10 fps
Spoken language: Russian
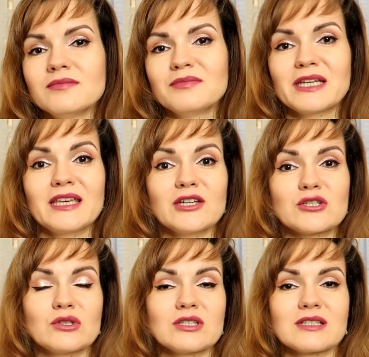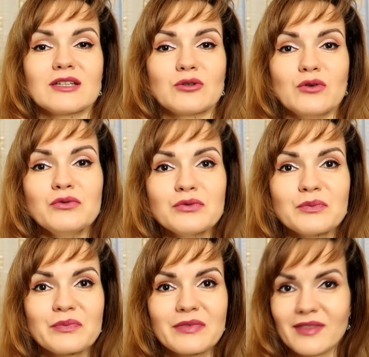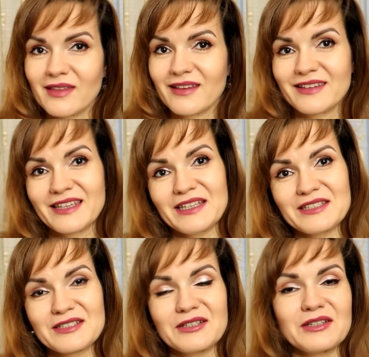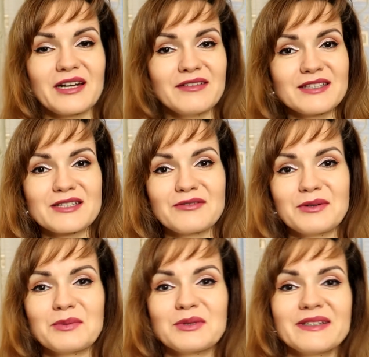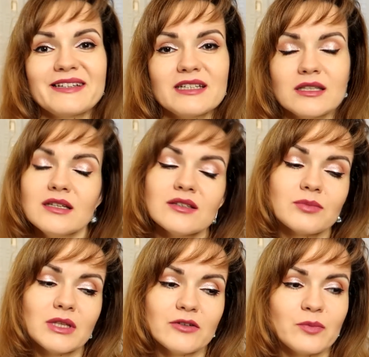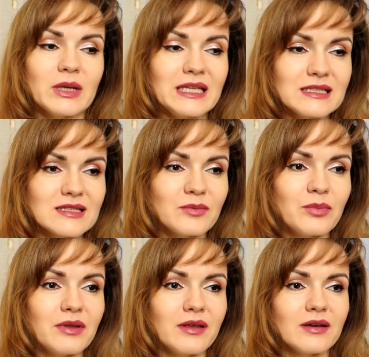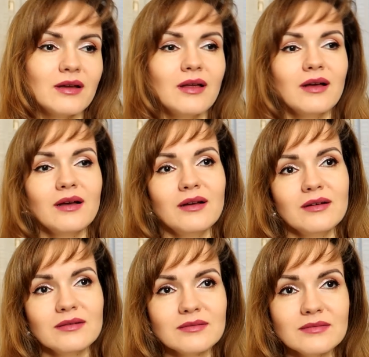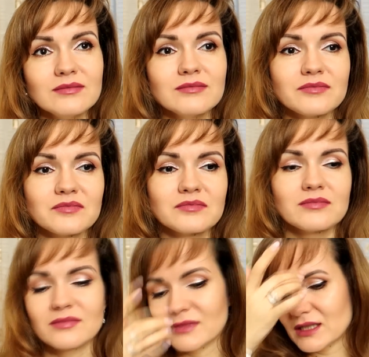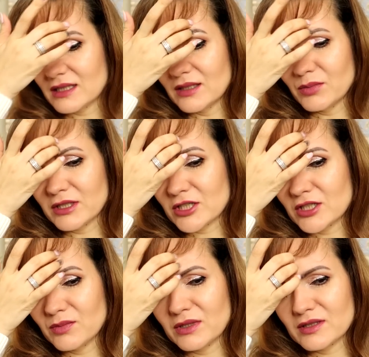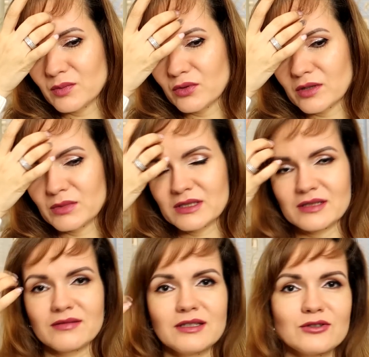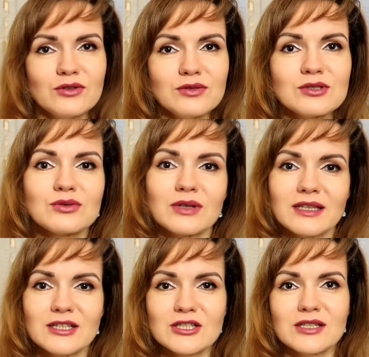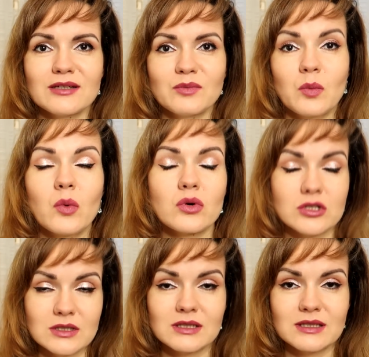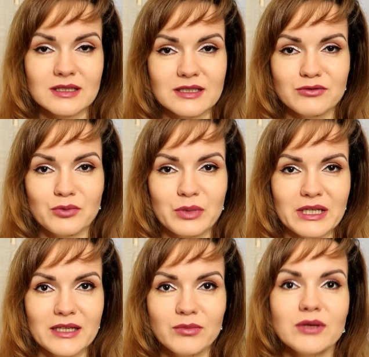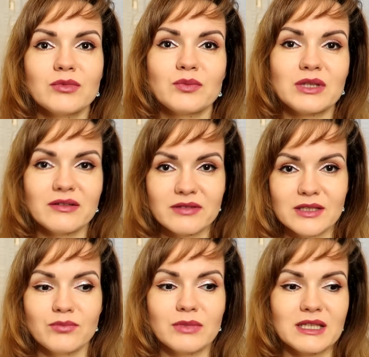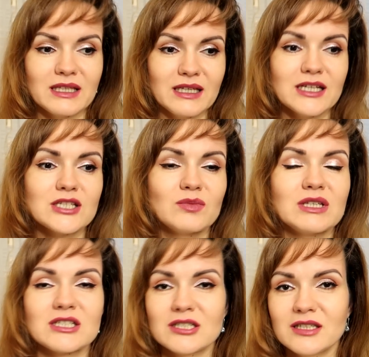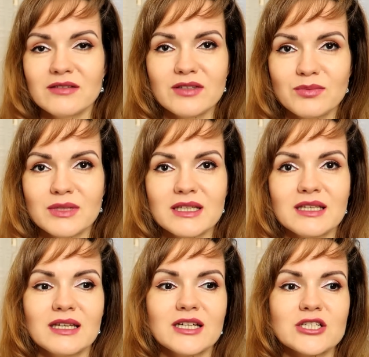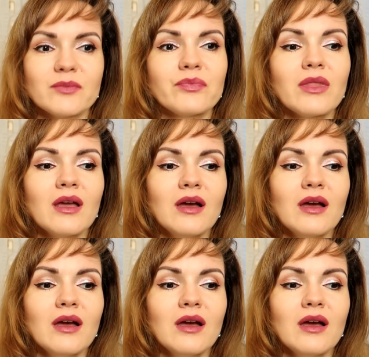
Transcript: Макияж у нас готов. Я не знаю, нравится вам он или нет. Мне, в принципе, ну, с небольшими спорами со своей совестью, конечно, можно сказать его приемлемым дневным макияжем, ежедневным макияжем.